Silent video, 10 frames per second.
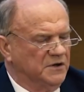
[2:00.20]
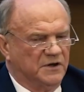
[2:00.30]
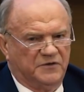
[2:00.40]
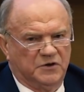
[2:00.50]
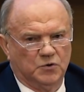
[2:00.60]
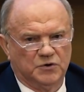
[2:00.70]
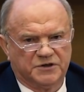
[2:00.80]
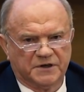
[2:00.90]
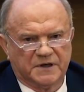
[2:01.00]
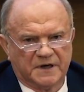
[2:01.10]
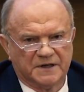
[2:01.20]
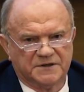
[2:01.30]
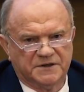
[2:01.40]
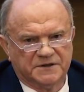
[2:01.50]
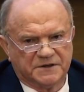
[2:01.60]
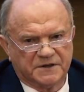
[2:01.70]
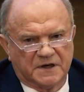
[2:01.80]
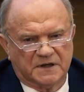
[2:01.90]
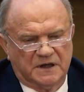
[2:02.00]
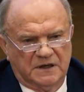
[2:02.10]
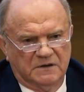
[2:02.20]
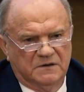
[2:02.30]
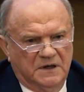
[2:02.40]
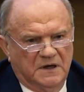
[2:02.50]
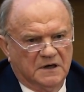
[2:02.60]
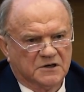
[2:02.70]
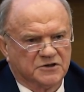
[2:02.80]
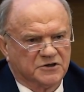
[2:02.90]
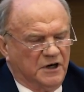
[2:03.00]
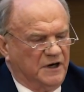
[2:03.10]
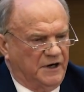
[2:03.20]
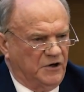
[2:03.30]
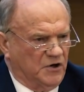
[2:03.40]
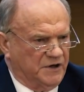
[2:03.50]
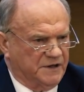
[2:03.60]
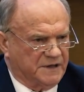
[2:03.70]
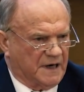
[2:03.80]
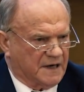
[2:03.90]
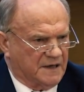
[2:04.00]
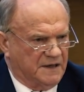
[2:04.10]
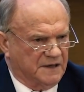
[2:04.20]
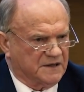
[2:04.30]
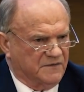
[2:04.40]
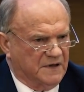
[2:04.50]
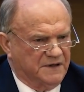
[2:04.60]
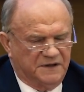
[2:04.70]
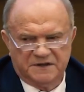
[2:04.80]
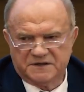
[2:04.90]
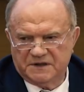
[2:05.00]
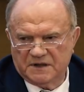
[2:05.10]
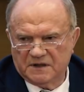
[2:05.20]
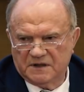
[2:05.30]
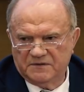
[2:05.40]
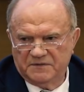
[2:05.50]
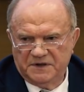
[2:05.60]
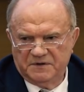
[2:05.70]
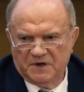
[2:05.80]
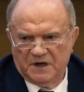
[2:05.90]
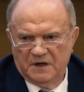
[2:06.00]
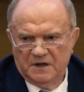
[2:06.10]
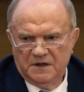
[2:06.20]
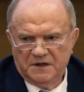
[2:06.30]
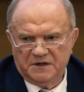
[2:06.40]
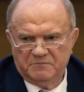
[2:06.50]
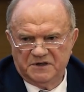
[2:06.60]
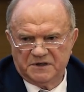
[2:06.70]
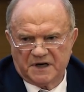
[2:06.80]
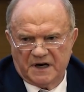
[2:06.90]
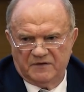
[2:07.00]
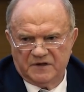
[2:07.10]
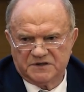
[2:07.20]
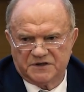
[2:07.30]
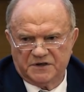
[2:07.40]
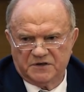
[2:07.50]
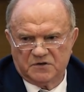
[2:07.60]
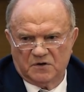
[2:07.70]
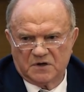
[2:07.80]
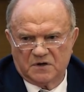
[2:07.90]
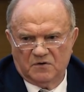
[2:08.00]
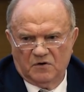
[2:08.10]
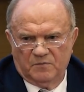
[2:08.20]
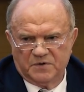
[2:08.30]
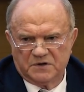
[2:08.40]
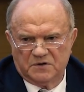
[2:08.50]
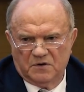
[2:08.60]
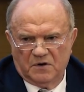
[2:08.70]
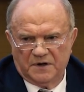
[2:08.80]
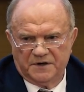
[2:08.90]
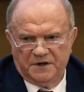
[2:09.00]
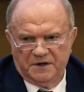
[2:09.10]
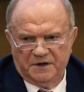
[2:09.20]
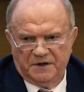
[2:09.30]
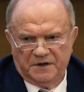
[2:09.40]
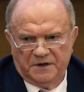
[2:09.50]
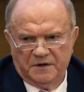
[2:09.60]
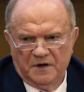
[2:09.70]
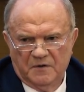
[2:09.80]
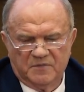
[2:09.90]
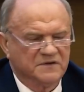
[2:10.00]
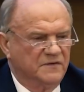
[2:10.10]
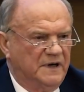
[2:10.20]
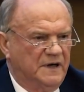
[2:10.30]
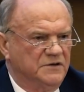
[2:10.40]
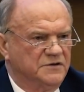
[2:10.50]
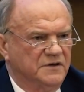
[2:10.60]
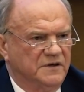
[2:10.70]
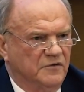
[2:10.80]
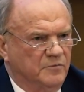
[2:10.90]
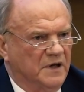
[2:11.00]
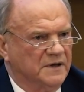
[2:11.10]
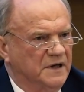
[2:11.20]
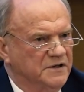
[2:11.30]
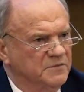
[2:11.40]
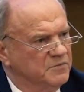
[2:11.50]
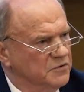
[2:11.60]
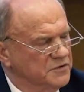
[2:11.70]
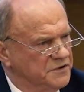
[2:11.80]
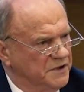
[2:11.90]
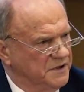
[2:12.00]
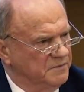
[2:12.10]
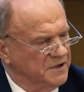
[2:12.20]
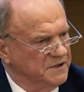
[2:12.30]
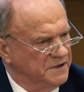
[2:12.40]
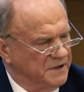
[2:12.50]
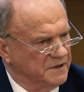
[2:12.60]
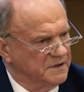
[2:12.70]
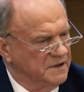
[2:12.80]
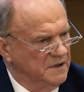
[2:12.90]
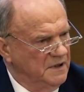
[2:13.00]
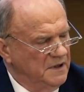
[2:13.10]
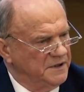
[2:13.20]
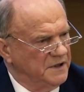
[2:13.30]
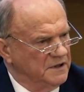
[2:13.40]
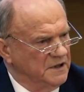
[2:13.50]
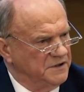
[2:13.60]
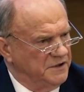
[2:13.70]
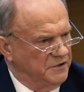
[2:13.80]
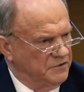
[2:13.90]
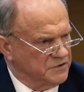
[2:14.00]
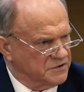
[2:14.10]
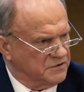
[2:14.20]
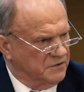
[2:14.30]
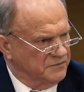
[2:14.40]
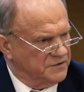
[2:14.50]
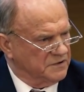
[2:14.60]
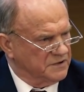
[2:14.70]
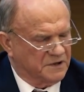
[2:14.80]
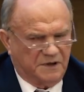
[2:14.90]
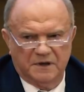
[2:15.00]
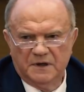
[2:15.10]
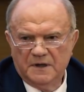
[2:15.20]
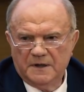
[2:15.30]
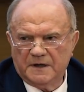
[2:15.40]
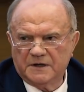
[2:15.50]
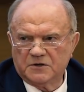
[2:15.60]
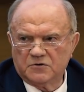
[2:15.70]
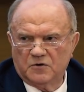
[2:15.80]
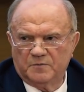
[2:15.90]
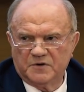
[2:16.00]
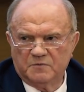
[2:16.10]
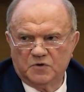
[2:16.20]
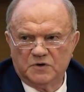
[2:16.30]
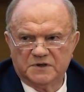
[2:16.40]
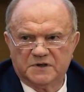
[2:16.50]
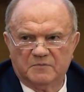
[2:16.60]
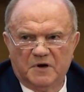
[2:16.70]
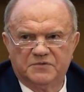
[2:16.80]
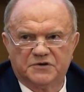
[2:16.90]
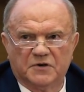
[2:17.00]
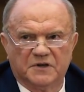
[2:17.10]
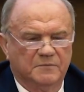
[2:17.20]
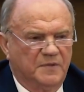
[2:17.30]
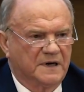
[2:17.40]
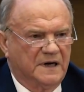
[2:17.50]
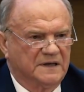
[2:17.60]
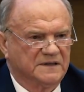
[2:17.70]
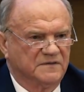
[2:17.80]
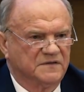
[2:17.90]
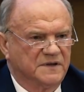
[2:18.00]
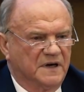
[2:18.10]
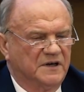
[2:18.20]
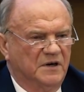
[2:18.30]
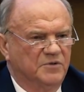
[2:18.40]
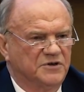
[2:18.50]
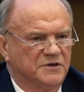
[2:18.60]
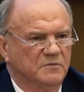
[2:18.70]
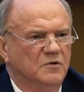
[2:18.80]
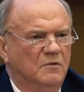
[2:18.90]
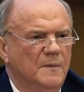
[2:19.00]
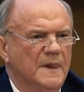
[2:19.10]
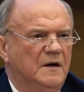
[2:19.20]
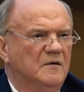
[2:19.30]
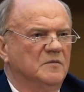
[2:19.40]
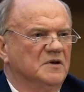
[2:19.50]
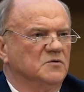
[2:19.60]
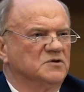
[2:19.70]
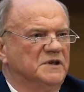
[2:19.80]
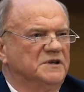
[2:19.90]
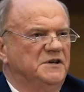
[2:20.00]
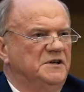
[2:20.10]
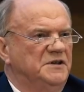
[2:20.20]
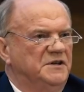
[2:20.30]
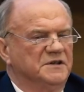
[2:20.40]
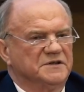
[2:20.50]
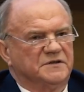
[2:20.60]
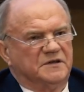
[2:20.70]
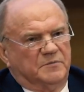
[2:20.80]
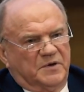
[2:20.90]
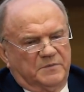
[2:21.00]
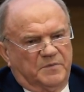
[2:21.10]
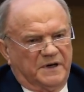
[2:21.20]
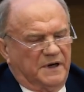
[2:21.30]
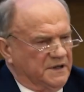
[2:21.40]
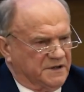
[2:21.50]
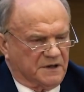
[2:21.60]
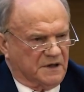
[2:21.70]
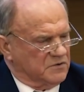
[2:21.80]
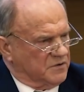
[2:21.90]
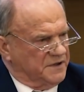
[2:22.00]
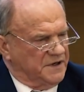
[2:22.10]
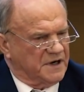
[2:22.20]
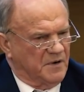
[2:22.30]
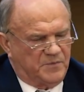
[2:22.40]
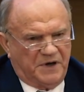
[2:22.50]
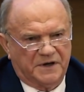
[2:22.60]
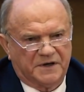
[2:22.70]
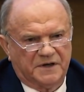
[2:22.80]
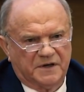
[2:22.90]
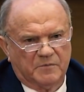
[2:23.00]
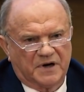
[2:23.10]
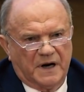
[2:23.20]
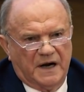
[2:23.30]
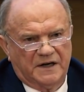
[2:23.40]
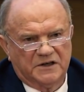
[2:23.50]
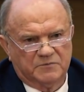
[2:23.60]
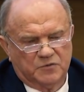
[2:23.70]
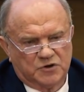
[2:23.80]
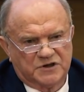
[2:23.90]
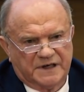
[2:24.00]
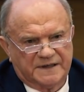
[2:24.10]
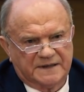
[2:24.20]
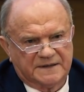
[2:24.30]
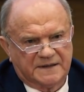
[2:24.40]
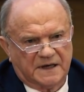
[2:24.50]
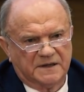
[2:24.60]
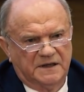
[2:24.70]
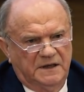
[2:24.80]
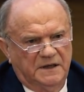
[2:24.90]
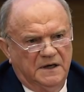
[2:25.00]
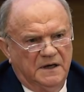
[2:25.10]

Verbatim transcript: на ведущих российских каналов, К сожалению, они так этого не сделали. Видимо, им не нравится не только опыт, но они и позволяют сегодня выполнять и поручения президента. Я надеюсь, что все-таки этот опыт будет обобщен и показан в стране. Почему? Потому что это единственные предприятия, которые ни копейки не брали из бюджета страны